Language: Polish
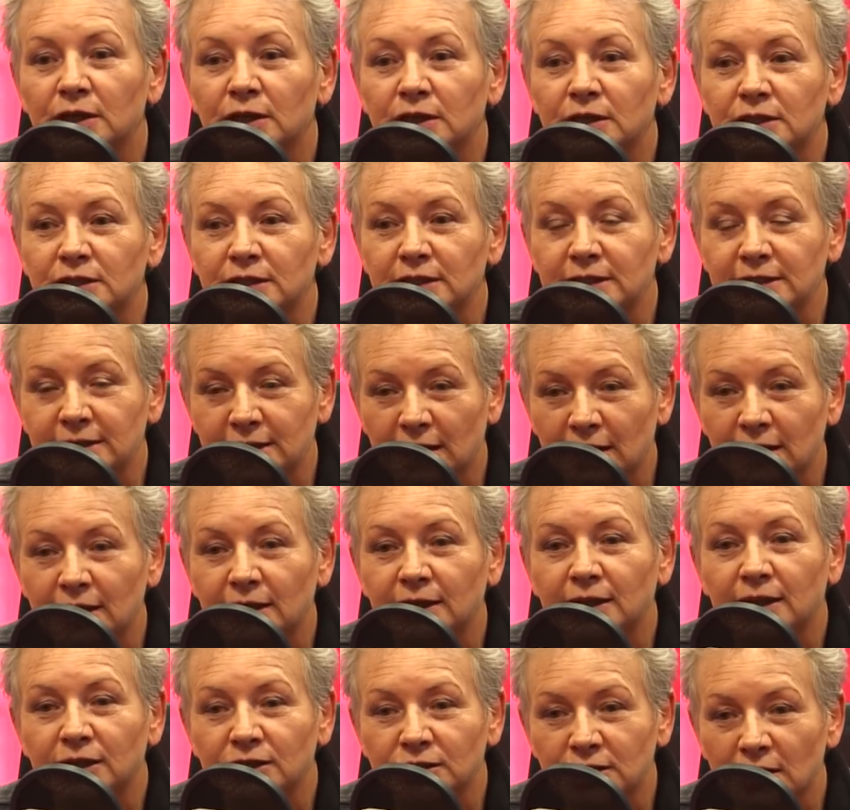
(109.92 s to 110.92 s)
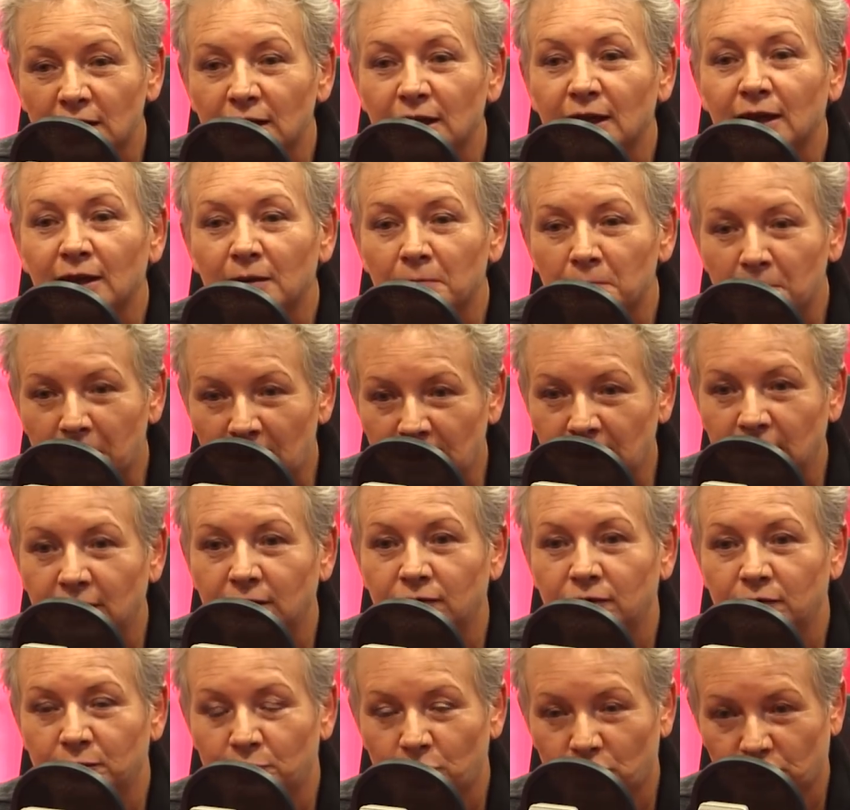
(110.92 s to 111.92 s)
że staje na czele kampanii
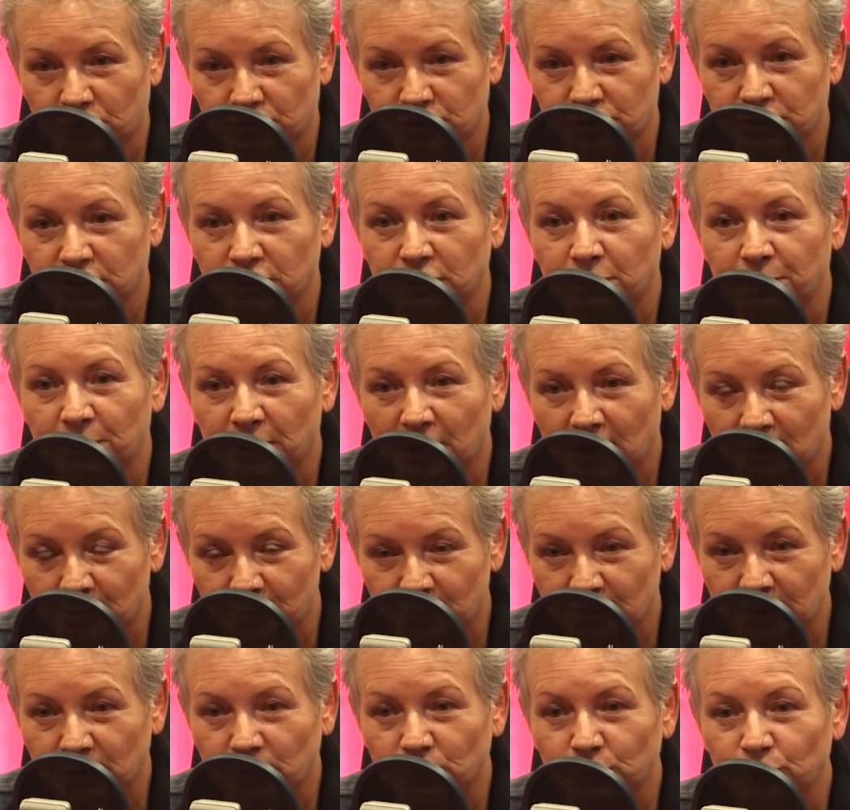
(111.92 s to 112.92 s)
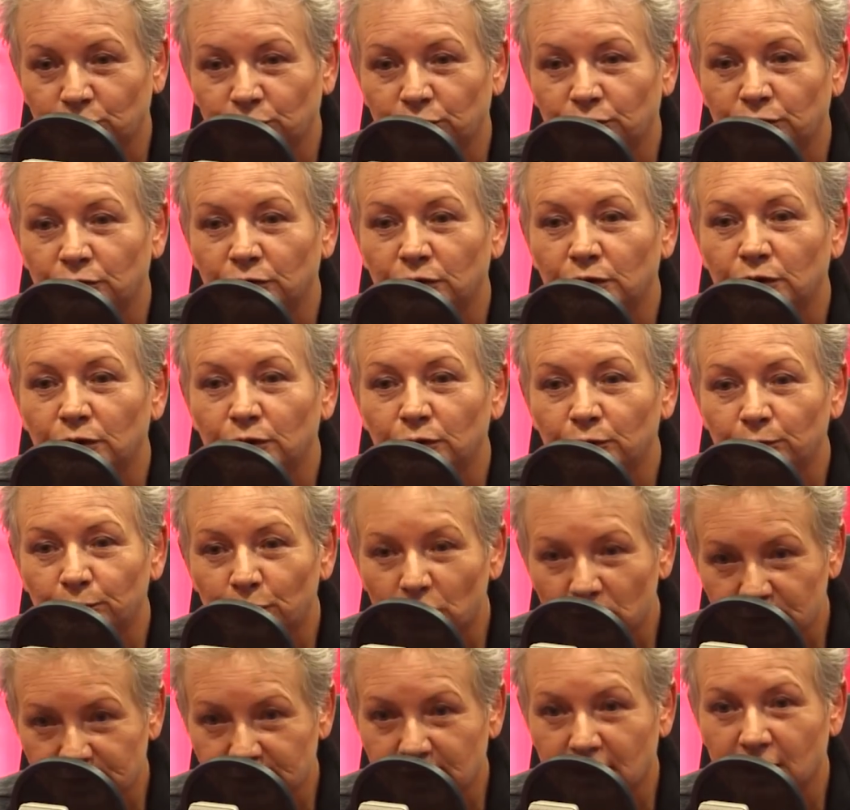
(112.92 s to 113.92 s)
wyborczej do parlamentu
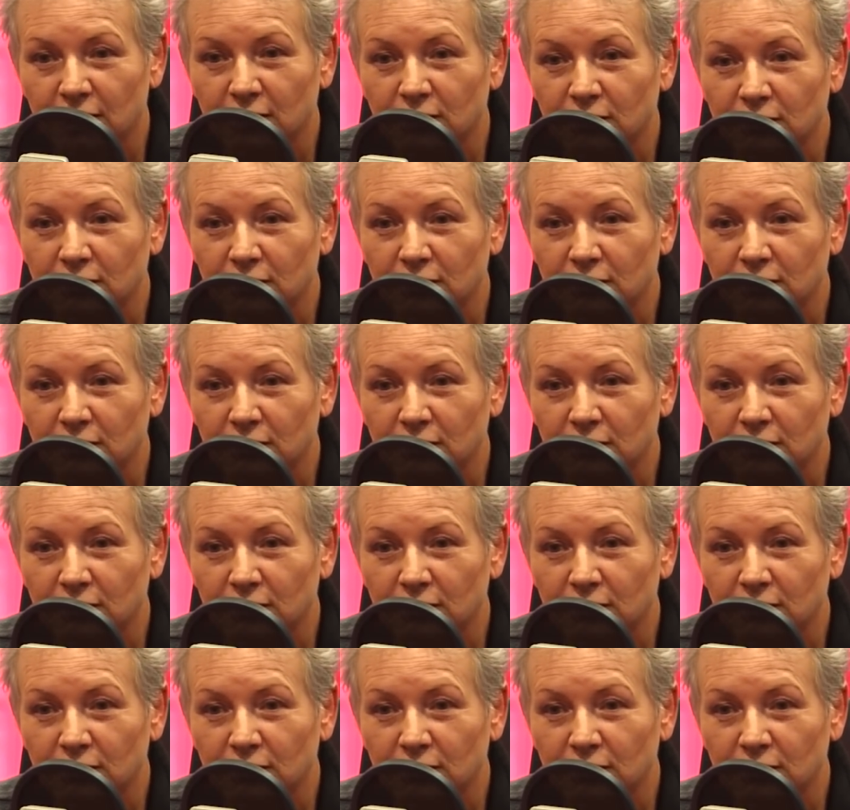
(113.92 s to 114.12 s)
polskiego.